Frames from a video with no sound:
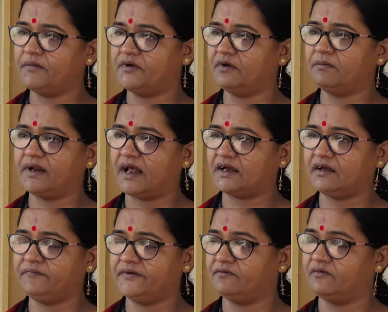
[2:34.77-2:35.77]
वीडियो बना
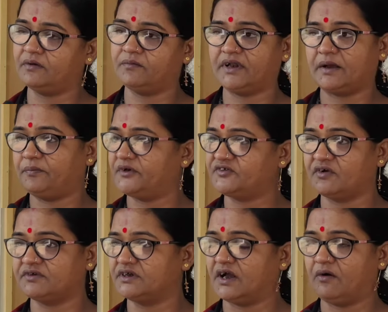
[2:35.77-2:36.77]
के फिर उन लोग बोले आप पुलिस
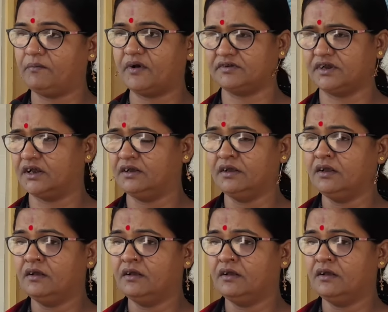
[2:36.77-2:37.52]
चौकी जाओ चौकी गई